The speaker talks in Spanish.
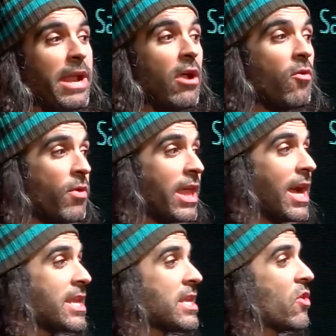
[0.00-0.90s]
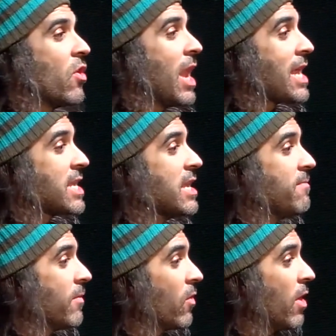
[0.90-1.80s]
para comunicarse con la
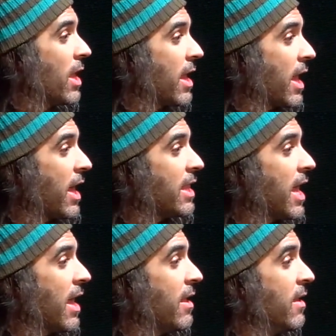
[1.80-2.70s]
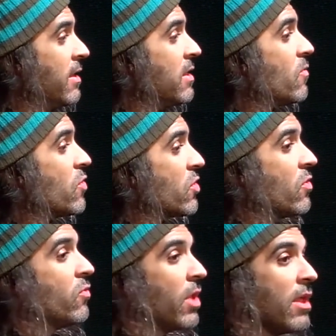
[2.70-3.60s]
SIM, con la tarjeta de
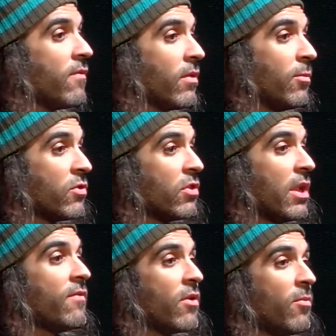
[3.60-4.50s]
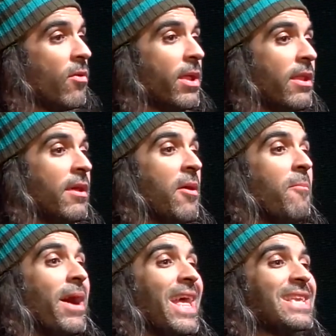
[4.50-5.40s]
vuestro, vuestro teléfono móvil,
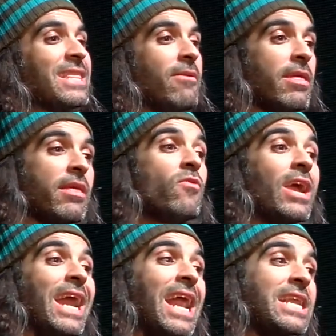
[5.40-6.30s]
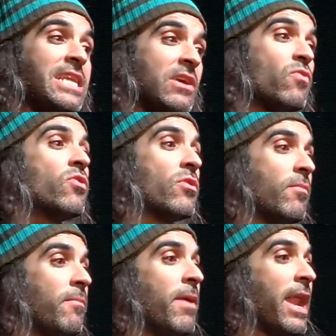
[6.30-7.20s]
para establecer un canal seguro
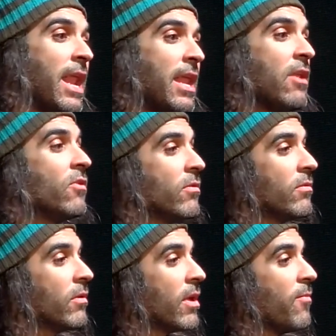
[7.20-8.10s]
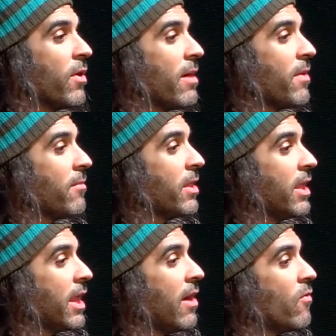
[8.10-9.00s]
paralelo que pueda
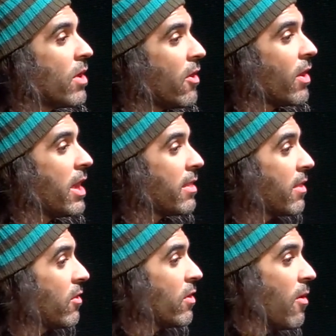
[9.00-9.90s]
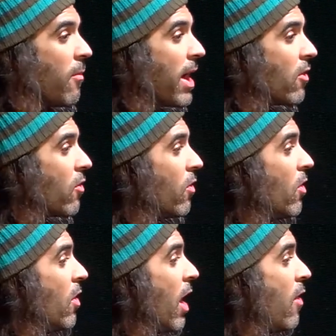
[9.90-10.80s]
permitir a una organización, a un banco,
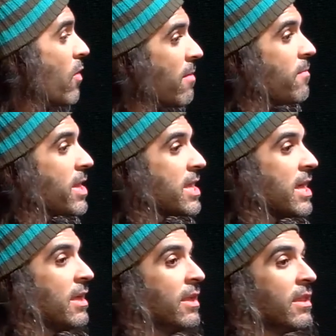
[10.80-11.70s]
a una empresa